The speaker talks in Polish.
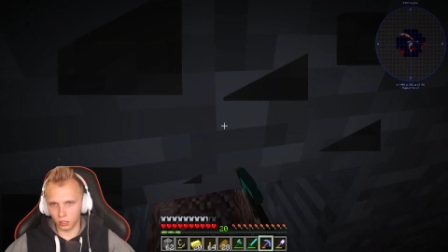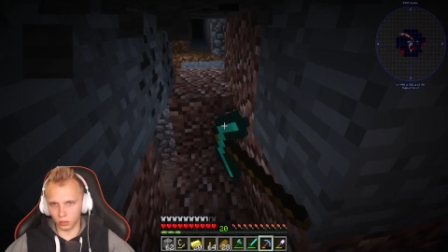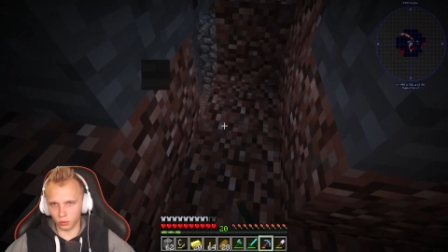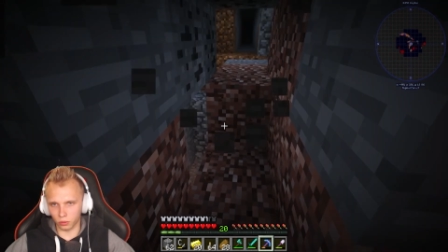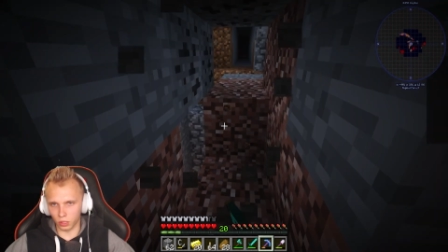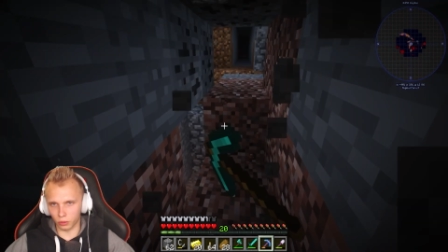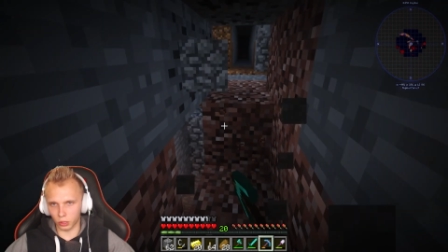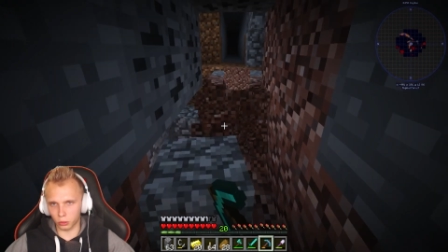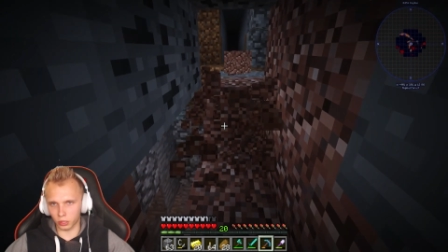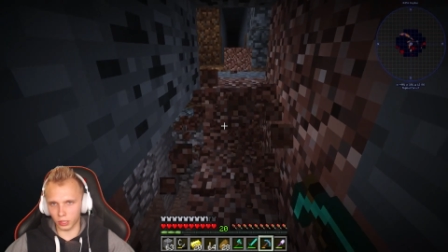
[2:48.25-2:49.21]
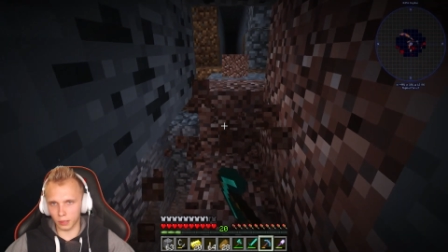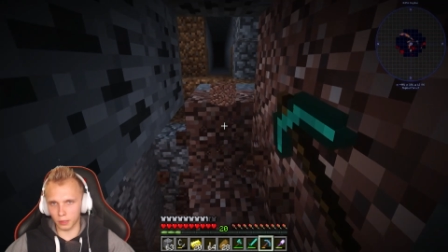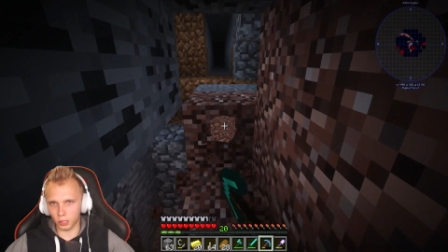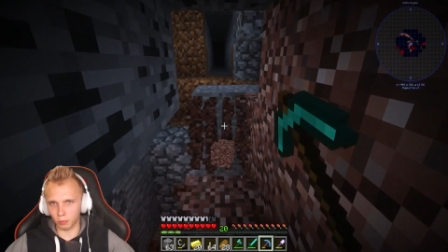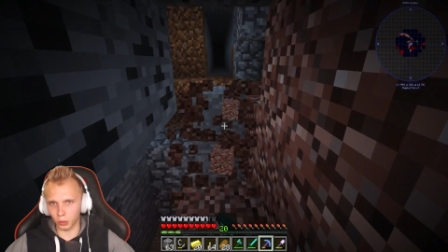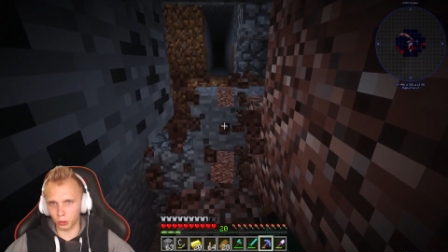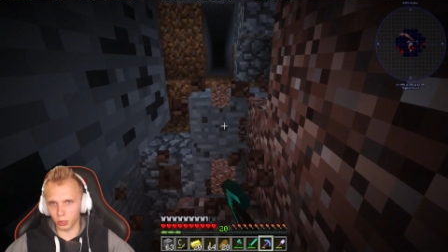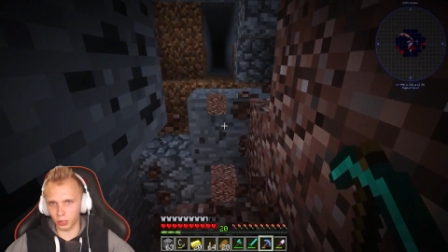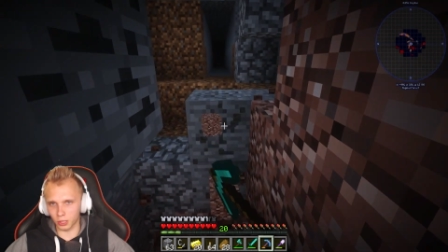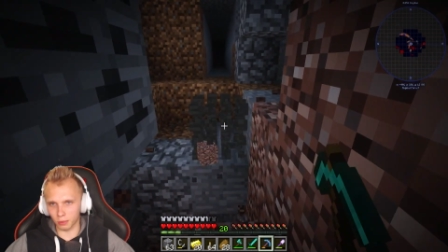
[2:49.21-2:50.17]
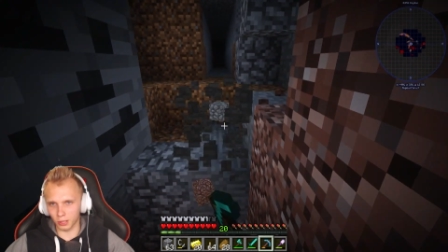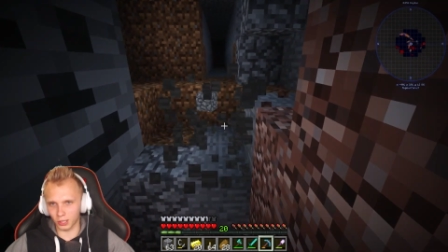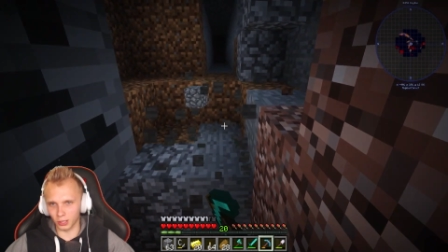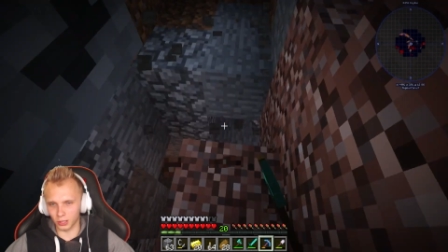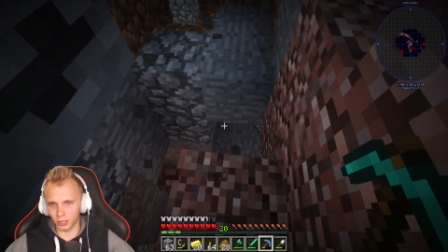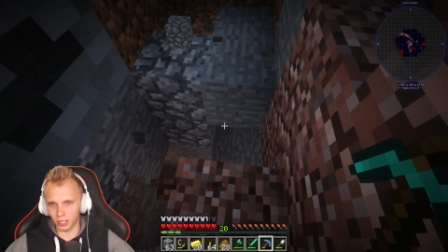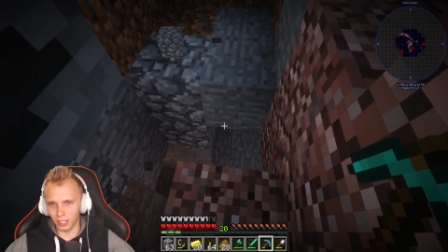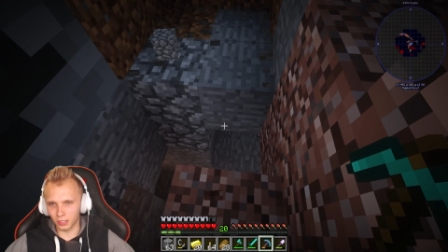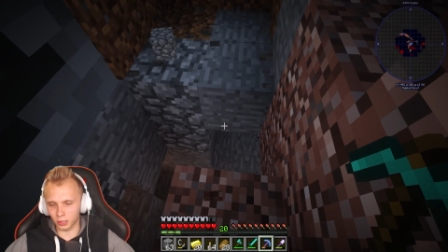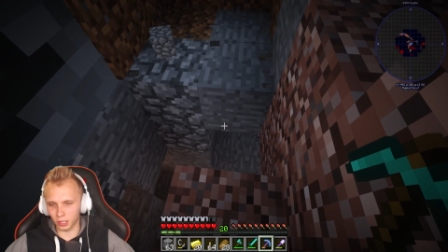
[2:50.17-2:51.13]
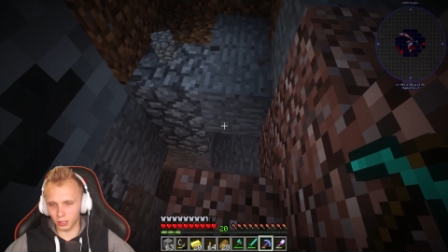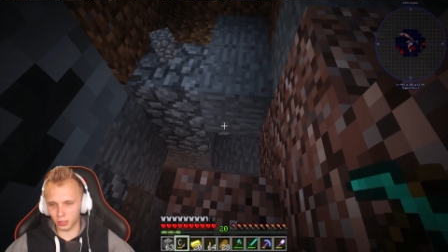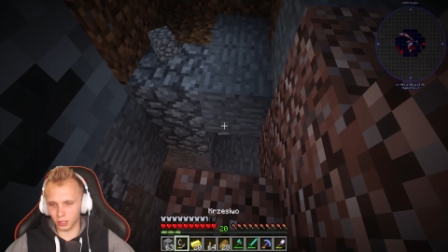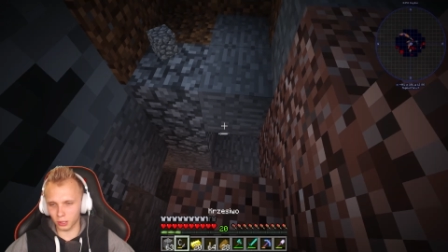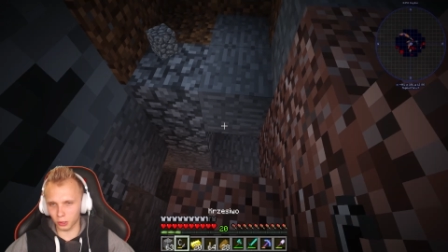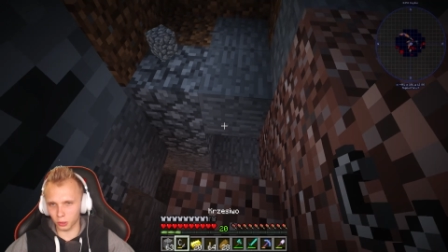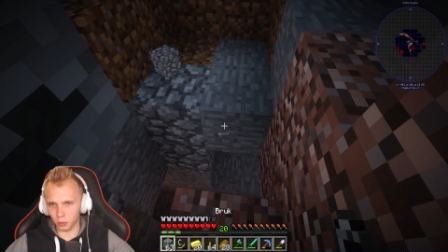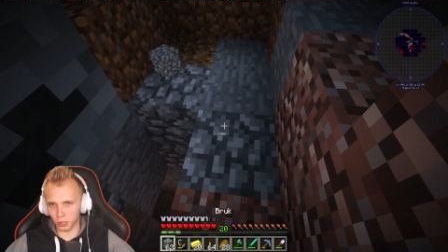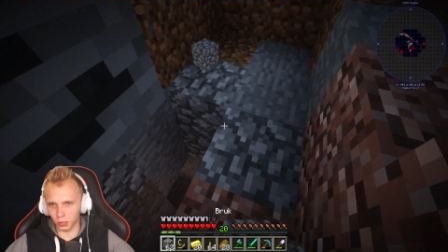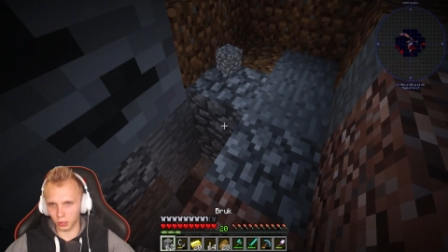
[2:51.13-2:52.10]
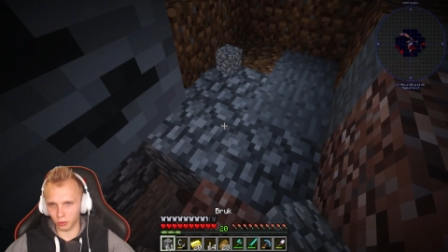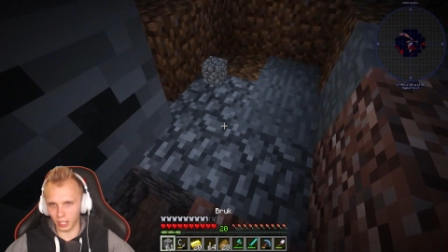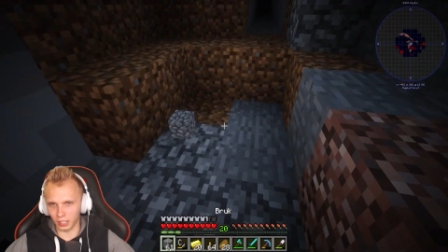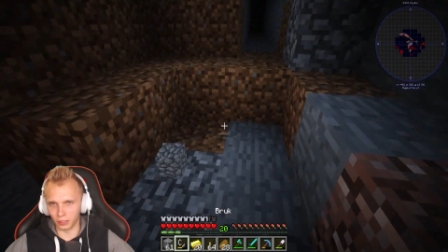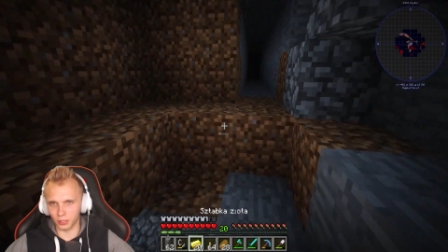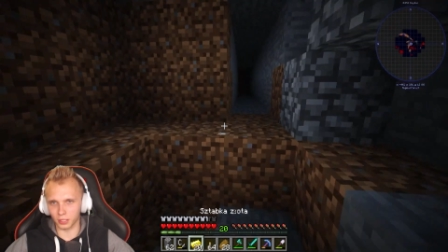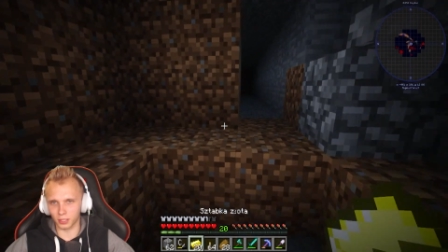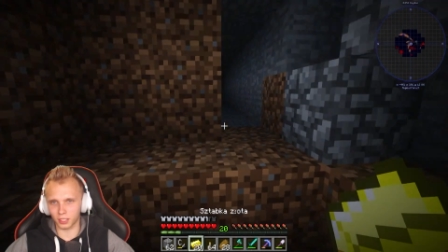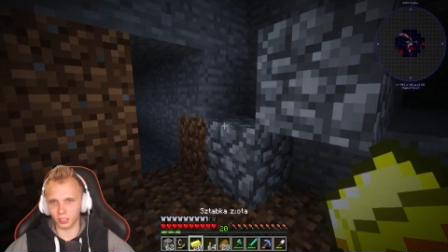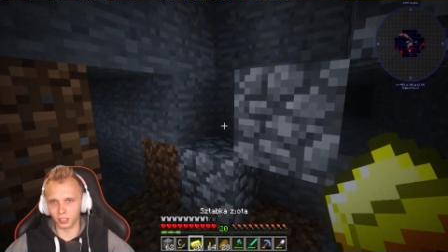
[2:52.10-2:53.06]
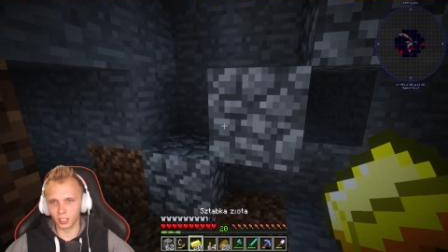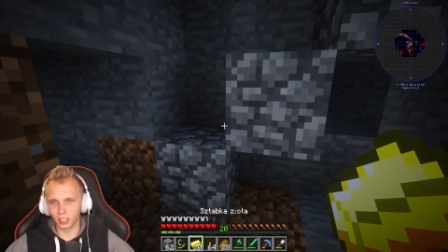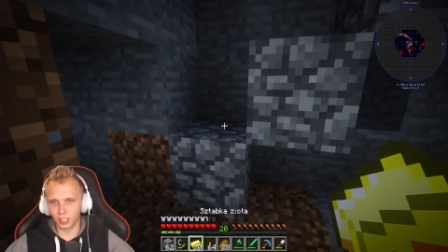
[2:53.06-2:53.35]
I nawet tutaj nie ma jeszcze podłogi, żeby schodzić. Przecież to zostało to już przygotowane wszystko.